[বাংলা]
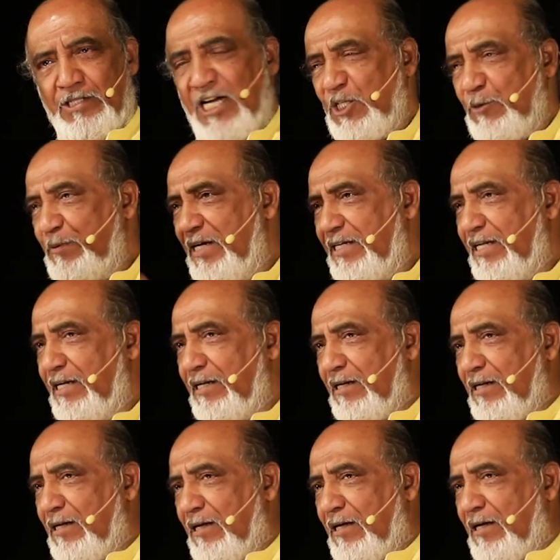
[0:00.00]
শেক্সপিয়ারের
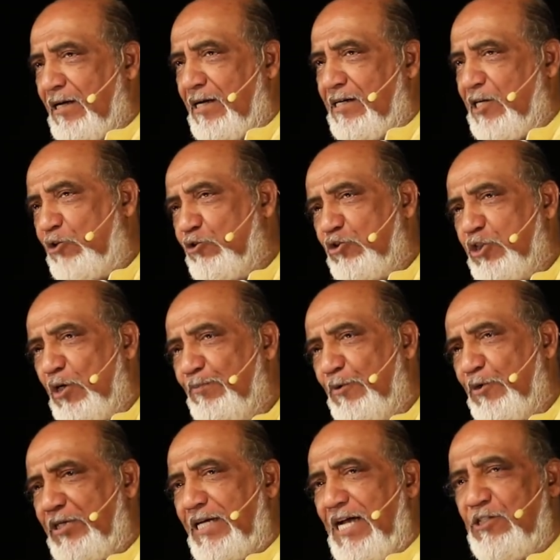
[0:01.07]
নাটক
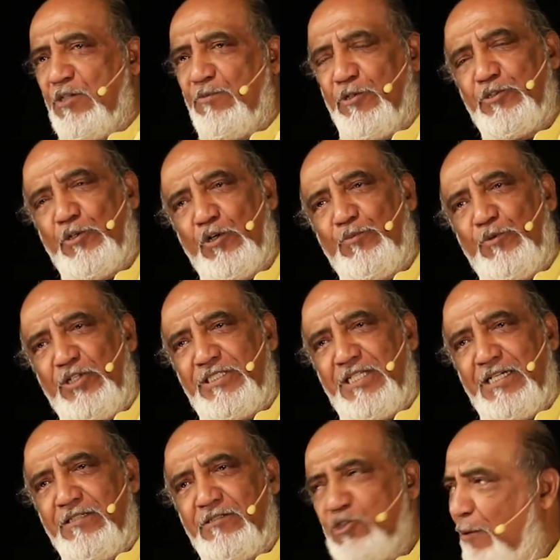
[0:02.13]
সম্পর্কে একজন ভদ্রলোক
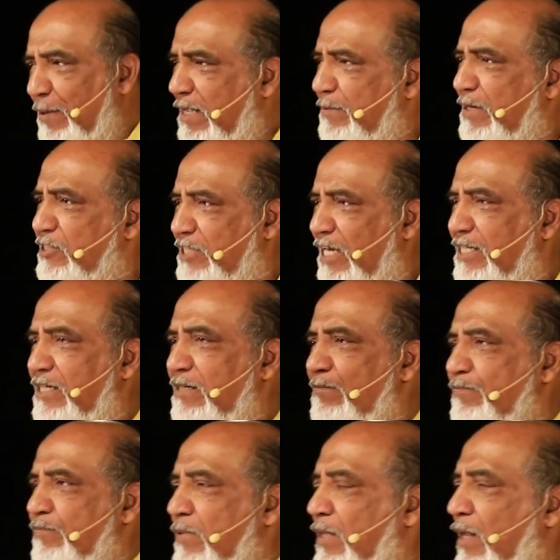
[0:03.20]
বলেছিলেন সবাই আপনারা জানেন
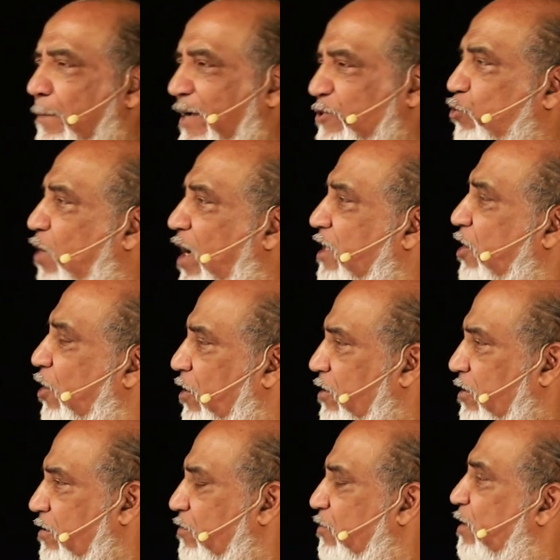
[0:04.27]
ম্যাথু আর্নল্ড
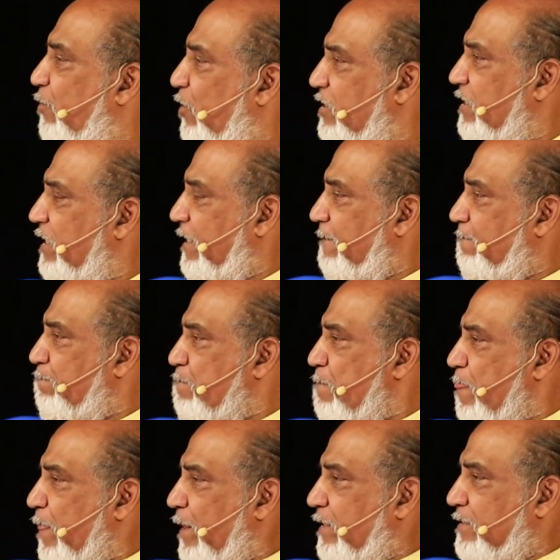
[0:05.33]
উনি বলেছিলেন
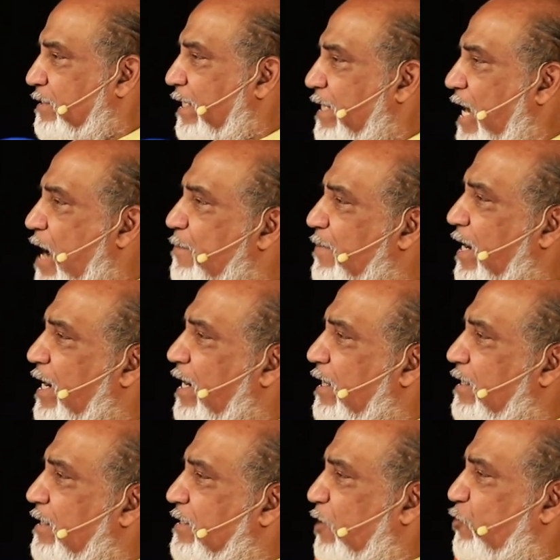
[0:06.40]
যে আমরা
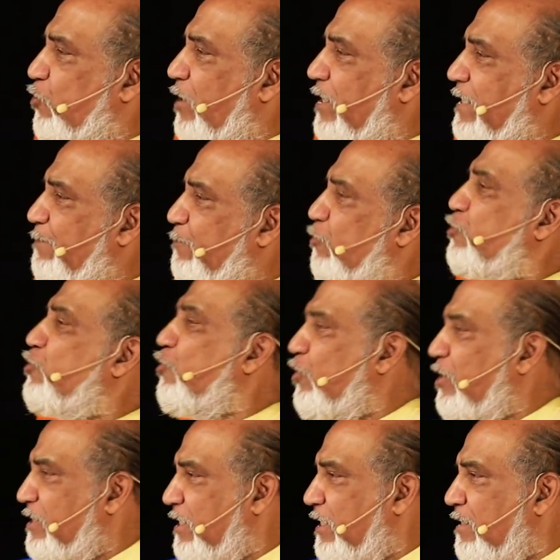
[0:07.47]
নাট্যকারকে প্রশ্ন
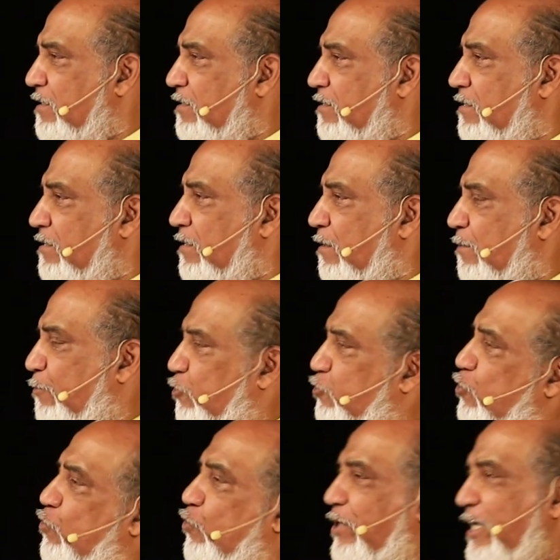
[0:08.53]
করেছি
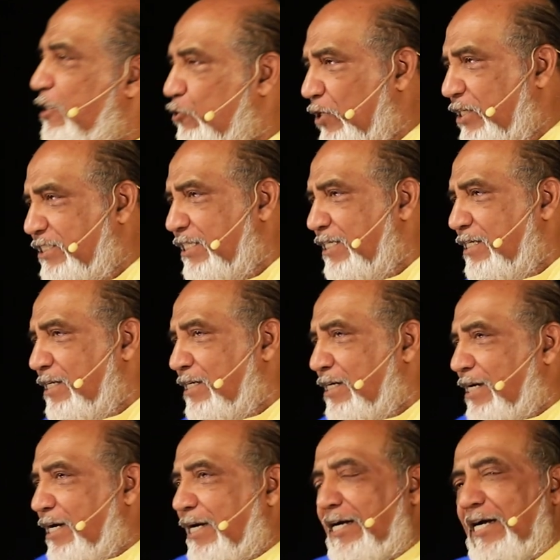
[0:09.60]
প্রশ্ন করেই চলেছি
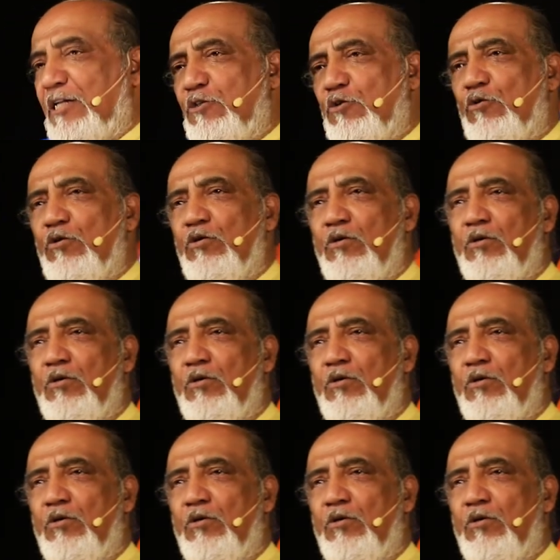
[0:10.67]
কিন্তু